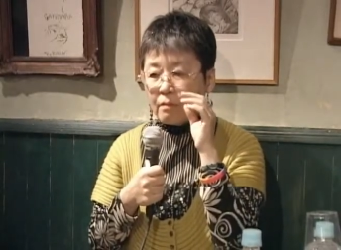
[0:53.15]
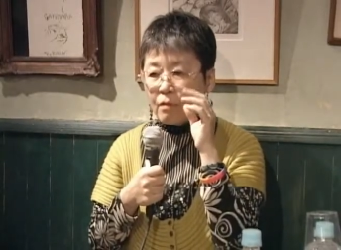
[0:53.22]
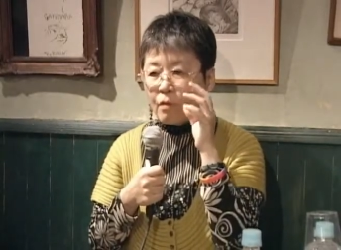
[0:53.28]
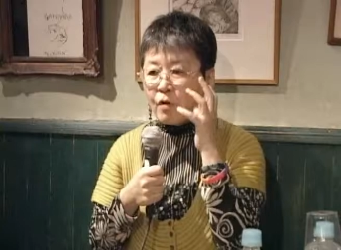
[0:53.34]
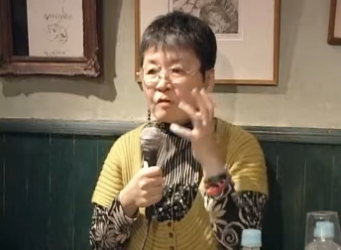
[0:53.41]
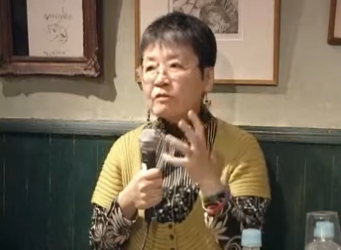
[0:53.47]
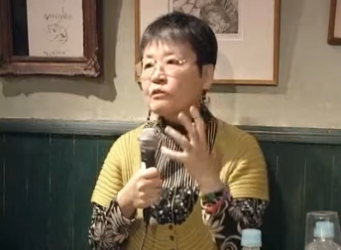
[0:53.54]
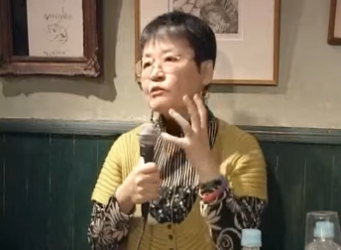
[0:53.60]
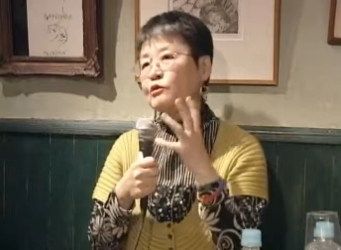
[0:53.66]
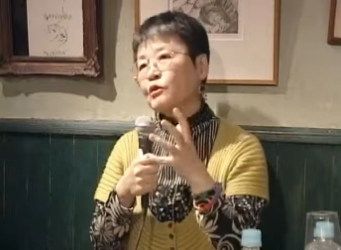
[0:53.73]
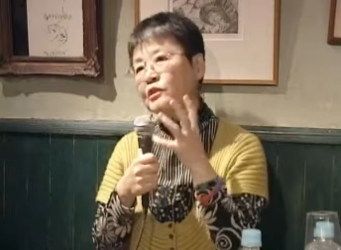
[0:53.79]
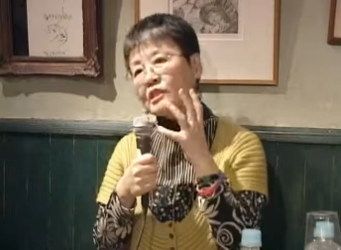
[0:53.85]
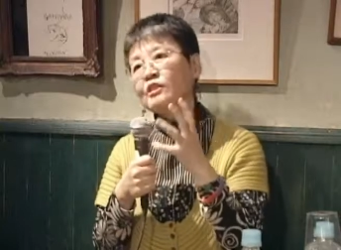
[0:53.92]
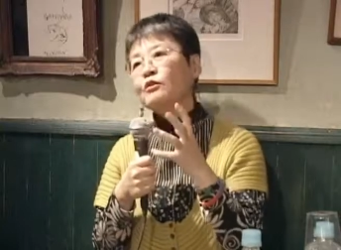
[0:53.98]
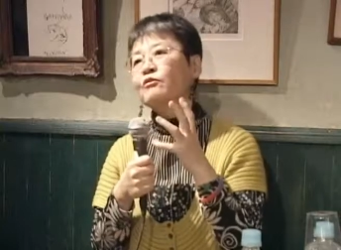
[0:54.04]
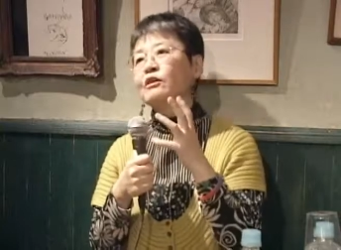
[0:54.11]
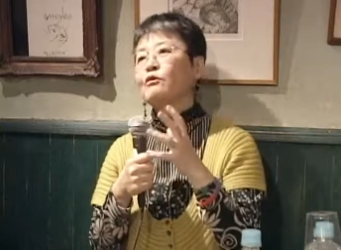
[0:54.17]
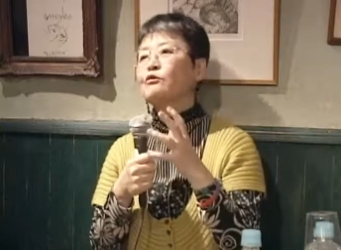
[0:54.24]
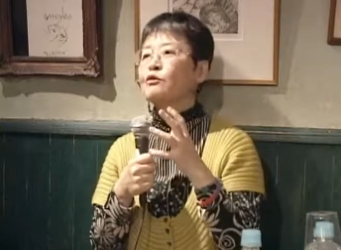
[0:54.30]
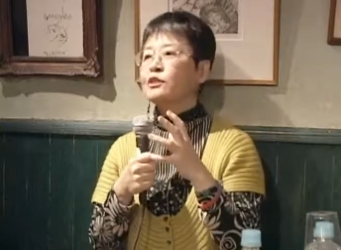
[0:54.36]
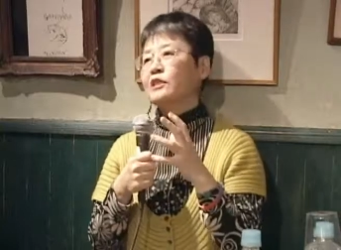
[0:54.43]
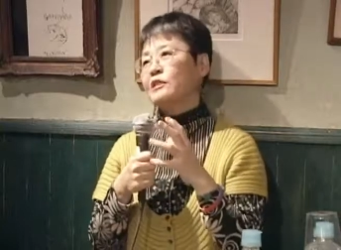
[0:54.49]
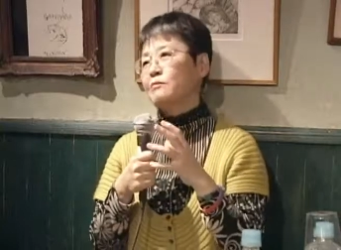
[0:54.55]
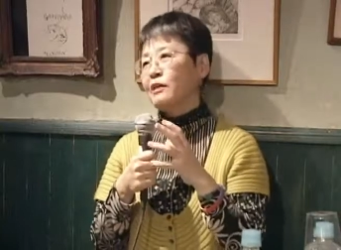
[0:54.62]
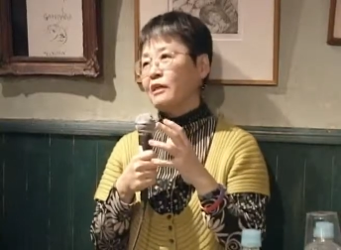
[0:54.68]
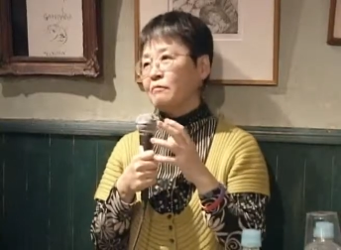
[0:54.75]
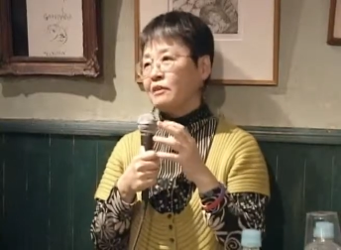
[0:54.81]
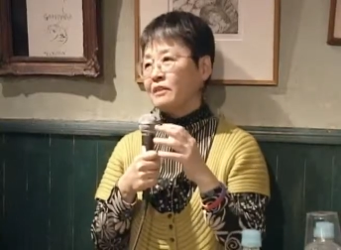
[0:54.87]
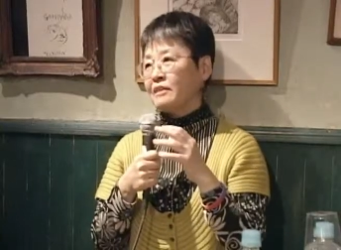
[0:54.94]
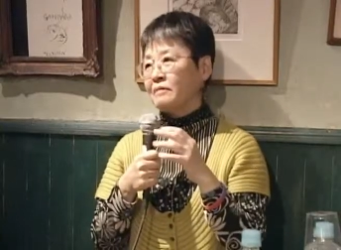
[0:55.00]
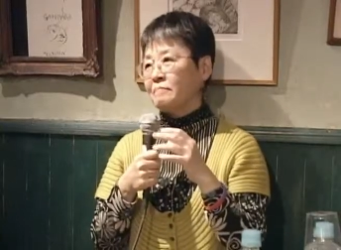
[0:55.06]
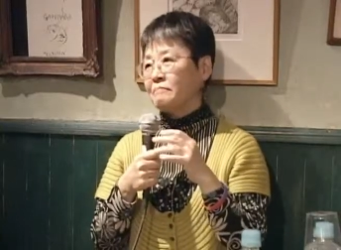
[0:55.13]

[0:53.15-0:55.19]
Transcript: 本当にいろんなことを教えてもらいまし